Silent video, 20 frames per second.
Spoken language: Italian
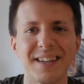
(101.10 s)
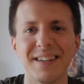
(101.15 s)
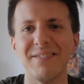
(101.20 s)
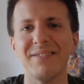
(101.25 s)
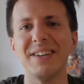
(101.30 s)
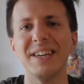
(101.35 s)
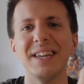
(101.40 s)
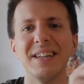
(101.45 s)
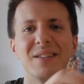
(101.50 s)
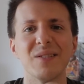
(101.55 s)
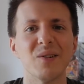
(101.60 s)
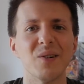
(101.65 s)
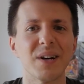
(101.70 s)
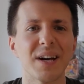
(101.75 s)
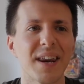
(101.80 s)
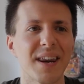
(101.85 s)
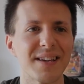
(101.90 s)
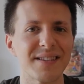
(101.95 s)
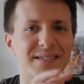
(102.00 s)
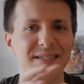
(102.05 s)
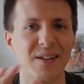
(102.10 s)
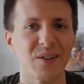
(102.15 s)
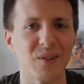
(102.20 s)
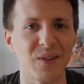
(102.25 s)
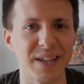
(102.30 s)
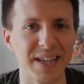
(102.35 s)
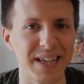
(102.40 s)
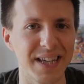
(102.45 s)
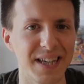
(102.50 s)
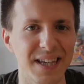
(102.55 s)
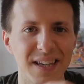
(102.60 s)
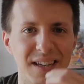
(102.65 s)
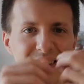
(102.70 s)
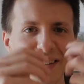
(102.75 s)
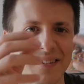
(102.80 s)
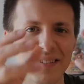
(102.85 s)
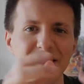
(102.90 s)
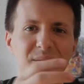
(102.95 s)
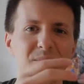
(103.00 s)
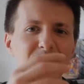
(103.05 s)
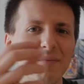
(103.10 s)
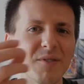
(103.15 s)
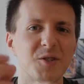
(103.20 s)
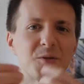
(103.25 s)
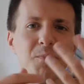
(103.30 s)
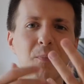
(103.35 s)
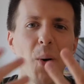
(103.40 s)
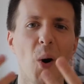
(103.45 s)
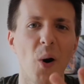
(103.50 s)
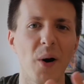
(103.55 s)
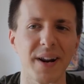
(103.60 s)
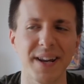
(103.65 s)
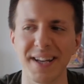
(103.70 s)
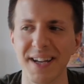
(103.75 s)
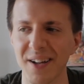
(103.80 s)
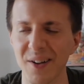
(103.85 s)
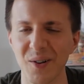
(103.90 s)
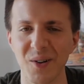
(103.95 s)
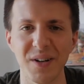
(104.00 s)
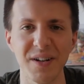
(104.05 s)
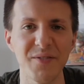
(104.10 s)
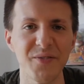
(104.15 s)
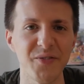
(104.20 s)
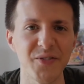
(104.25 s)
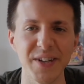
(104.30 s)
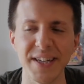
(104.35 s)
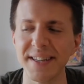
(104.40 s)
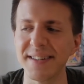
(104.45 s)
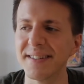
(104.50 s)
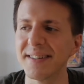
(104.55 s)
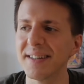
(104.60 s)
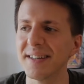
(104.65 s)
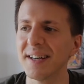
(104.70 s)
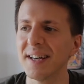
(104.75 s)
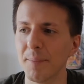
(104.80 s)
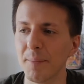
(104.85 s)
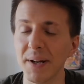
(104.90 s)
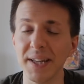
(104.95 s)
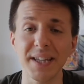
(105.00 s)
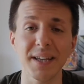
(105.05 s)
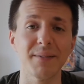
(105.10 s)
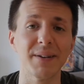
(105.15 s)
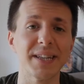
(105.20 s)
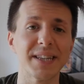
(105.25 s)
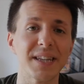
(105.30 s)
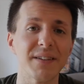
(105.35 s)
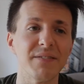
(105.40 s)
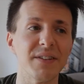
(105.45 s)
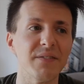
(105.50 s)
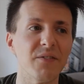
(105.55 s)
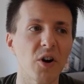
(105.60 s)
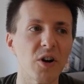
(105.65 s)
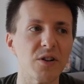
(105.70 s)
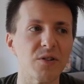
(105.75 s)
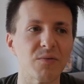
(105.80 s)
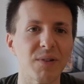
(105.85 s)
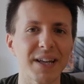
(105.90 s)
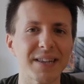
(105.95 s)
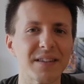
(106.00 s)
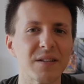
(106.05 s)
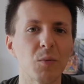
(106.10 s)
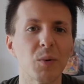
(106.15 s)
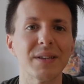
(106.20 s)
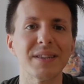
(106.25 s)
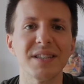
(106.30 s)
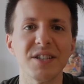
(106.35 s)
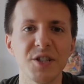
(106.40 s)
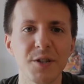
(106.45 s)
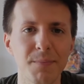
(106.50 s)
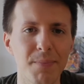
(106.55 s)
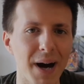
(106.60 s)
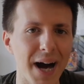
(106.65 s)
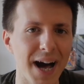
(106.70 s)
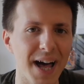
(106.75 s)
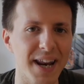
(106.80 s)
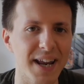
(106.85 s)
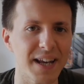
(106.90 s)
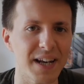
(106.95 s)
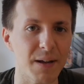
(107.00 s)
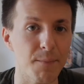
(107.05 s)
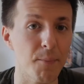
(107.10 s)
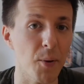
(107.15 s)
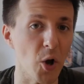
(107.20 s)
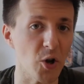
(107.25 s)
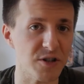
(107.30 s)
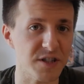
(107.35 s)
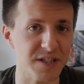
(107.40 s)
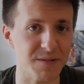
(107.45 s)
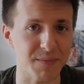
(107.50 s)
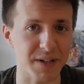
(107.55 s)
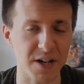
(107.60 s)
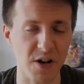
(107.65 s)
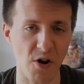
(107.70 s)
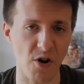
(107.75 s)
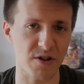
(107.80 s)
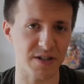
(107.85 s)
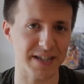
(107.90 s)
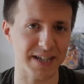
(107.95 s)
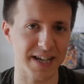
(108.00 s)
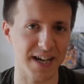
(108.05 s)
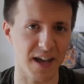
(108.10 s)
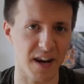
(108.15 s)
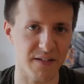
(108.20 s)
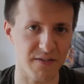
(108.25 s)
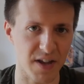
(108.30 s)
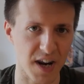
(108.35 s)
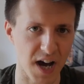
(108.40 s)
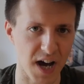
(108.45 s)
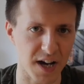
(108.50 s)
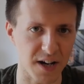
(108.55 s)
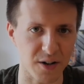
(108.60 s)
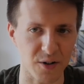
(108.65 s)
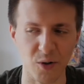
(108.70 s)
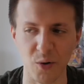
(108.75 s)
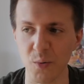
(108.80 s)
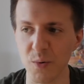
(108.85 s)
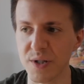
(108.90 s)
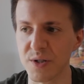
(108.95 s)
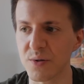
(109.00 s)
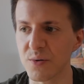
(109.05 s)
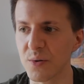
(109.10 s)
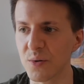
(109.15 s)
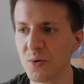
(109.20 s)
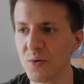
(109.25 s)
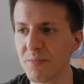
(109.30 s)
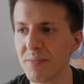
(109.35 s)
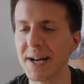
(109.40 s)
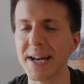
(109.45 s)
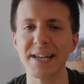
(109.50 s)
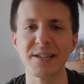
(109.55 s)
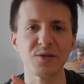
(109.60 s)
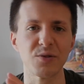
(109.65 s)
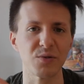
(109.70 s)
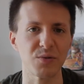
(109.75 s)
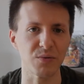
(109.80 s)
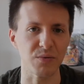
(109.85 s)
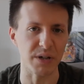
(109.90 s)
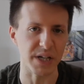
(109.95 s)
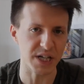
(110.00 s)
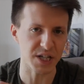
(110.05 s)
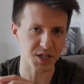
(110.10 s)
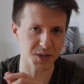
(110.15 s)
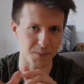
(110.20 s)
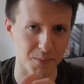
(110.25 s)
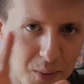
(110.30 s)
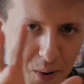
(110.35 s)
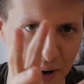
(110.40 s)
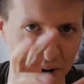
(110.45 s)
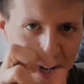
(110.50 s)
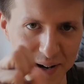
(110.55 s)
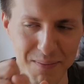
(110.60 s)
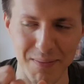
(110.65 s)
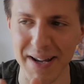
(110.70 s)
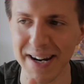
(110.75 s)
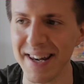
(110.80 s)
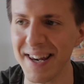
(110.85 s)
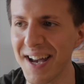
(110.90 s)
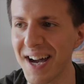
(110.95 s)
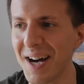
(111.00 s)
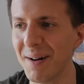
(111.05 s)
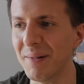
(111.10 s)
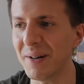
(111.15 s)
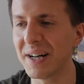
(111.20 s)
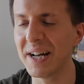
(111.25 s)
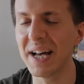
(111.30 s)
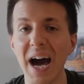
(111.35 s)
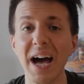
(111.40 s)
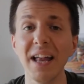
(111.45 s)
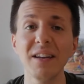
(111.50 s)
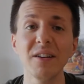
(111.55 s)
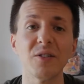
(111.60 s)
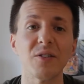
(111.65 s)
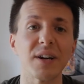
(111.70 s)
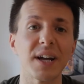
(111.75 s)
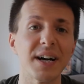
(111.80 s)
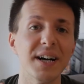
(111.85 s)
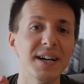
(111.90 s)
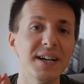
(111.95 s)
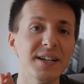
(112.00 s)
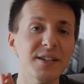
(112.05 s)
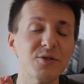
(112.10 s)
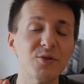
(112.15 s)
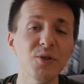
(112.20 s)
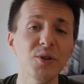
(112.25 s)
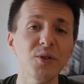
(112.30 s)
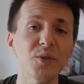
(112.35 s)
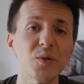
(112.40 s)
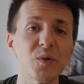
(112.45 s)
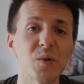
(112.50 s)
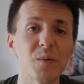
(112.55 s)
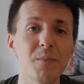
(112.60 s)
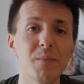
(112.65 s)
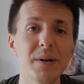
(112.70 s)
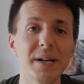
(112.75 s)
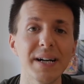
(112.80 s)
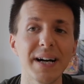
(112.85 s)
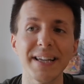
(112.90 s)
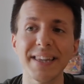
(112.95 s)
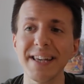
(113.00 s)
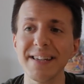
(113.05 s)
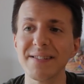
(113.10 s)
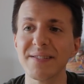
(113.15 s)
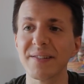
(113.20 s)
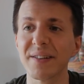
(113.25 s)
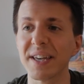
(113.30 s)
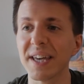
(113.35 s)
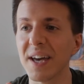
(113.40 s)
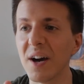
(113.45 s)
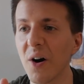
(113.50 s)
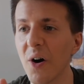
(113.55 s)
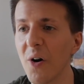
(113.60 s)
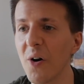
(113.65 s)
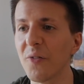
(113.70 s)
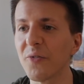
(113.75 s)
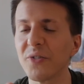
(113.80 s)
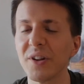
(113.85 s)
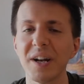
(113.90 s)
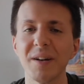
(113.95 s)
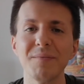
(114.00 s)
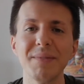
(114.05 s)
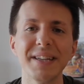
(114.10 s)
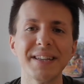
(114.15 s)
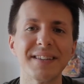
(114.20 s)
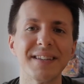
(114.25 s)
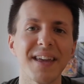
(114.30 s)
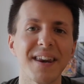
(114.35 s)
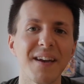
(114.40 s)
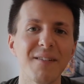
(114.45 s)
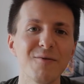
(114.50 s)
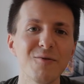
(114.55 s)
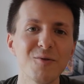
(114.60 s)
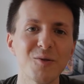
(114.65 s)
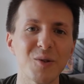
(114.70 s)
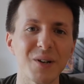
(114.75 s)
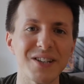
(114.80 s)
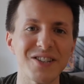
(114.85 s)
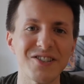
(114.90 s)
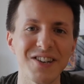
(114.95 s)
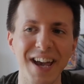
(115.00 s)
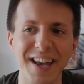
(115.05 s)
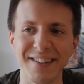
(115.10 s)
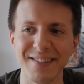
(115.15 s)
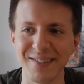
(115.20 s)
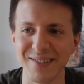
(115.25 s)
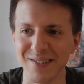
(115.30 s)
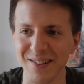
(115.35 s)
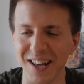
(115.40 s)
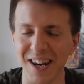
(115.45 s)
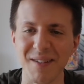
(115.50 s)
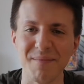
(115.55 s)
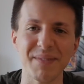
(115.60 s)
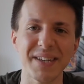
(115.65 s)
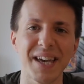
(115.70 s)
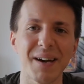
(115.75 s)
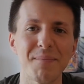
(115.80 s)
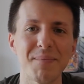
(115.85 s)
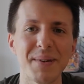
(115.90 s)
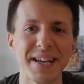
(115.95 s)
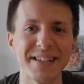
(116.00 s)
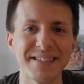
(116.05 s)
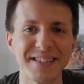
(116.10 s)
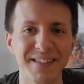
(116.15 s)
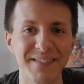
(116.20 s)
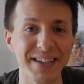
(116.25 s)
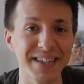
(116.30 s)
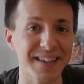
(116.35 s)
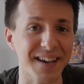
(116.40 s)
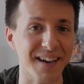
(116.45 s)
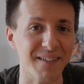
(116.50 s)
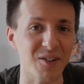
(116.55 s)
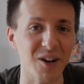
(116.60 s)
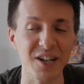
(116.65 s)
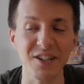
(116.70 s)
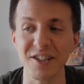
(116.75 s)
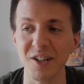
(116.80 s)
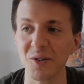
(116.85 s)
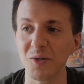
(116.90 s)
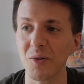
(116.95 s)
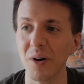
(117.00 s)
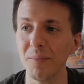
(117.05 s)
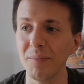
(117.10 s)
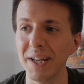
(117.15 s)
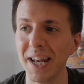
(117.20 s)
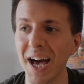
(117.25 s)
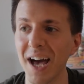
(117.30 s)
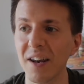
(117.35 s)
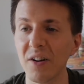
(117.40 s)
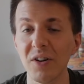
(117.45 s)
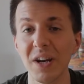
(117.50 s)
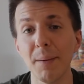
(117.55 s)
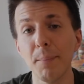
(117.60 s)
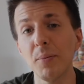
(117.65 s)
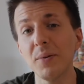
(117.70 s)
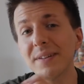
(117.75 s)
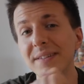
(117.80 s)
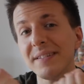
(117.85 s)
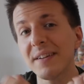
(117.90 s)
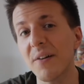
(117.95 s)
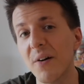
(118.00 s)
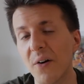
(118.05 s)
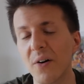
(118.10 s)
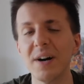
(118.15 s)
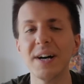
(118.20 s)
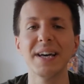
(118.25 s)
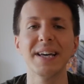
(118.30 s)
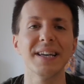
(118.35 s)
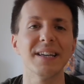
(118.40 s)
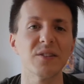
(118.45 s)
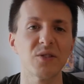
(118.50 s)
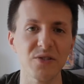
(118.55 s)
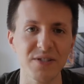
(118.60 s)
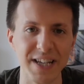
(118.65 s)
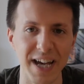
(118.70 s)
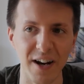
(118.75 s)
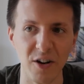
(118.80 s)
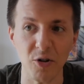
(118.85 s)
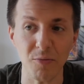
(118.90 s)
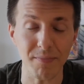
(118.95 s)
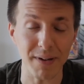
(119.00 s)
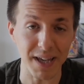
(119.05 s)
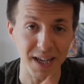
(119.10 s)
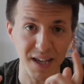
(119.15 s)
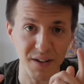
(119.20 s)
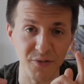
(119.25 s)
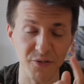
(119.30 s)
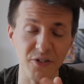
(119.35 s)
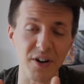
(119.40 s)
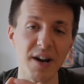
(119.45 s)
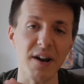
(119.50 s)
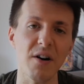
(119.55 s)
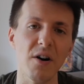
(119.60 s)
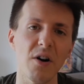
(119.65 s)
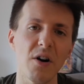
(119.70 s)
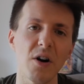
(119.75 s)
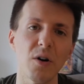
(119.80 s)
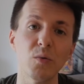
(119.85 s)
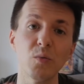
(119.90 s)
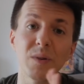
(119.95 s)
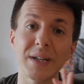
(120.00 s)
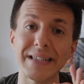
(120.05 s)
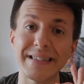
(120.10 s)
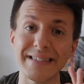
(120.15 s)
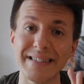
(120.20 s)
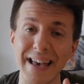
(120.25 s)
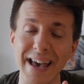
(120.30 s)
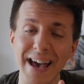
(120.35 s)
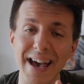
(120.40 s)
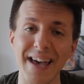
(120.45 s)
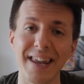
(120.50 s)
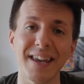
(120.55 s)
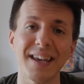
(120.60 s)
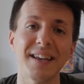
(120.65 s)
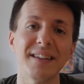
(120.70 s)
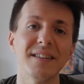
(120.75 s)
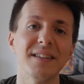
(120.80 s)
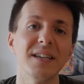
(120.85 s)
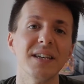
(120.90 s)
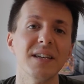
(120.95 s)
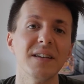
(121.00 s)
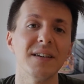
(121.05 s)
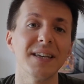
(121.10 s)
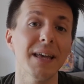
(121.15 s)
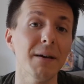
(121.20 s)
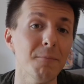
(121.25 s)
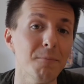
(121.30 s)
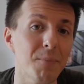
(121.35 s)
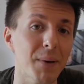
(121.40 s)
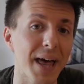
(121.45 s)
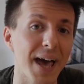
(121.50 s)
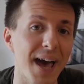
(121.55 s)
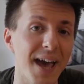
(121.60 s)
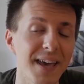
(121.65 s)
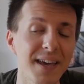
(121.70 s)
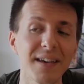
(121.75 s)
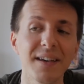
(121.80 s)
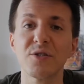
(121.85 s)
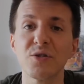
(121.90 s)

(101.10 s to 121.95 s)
i video che restano lì, e ehm, sporcano il feed. Praticamente vi voglio un attimo anticipare le prossime cose che arriveranno qui su YouTube e su Twitch, poi ne parliamo. Allora, su YouTube, adesso che ho finalmente riavuto accesso alla mia PS Vita che avevo lasciato qua a Milano, la porterò in Toscana con me e farò una serie di gameplay